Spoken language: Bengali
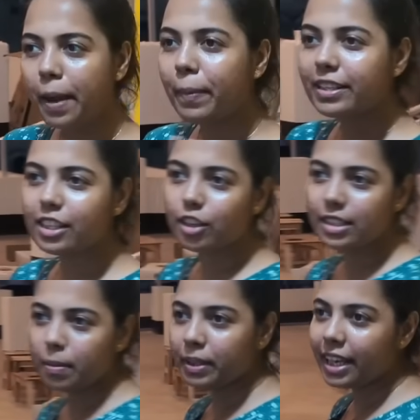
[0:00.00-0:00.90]
এই পাশটা
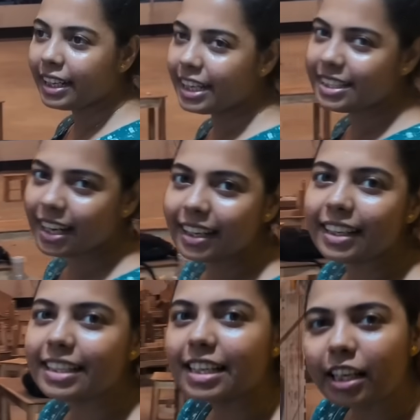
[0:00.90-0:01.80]
হচ্ছে আমাদের কিচেন
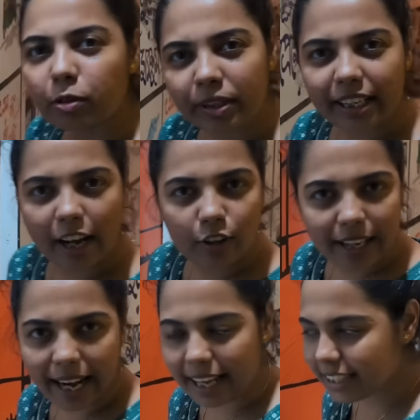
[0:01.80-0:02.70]
কিচেনটা তোমাদেরকে
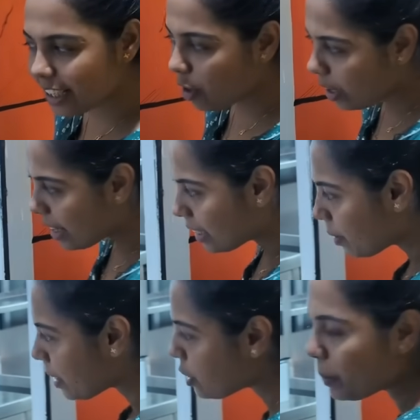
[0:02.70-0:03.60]
এখন দেখাচ্ছিল আমার দেখতে